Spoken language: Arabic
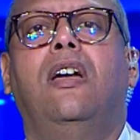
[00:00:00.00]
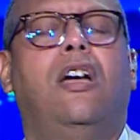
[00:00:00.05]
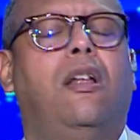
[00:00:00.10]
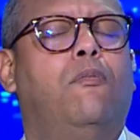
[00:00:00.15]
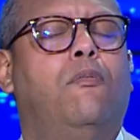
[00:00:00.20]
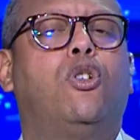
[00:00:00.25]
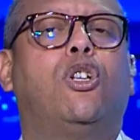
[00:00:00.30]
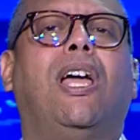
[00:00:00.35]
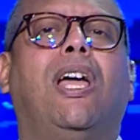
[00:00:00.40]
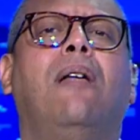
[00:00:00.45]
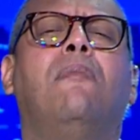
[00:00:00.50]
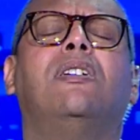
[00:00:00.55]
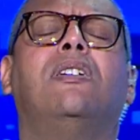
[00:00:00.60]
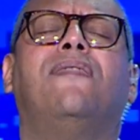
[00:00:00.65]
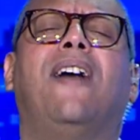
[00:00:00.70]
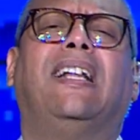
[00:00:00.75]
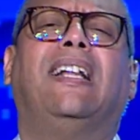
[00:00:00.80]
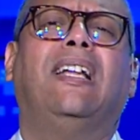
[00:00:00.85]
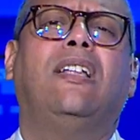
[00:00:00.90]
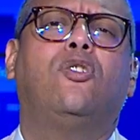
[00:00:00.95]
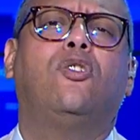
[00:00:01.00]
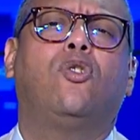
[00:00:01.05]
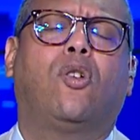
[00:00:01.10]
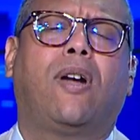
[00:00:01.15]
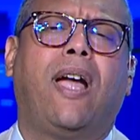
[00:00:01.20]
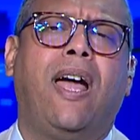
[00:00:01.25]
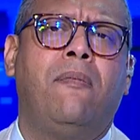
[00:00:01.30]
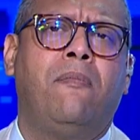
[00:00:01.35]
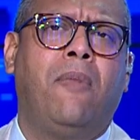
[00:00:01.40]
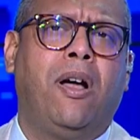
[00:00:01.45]
المشكله مش في عدد
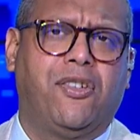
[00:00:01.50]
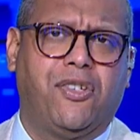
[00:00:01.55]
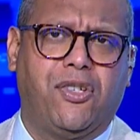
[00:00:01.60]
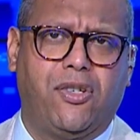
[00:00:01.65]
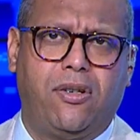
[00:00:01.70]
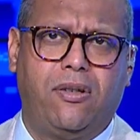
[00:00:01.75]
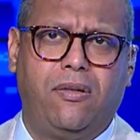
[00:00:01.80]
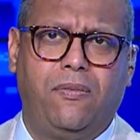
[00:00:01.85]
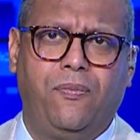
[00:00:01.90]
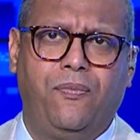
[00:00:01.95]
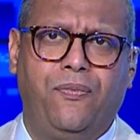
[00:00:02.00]
سكان مصر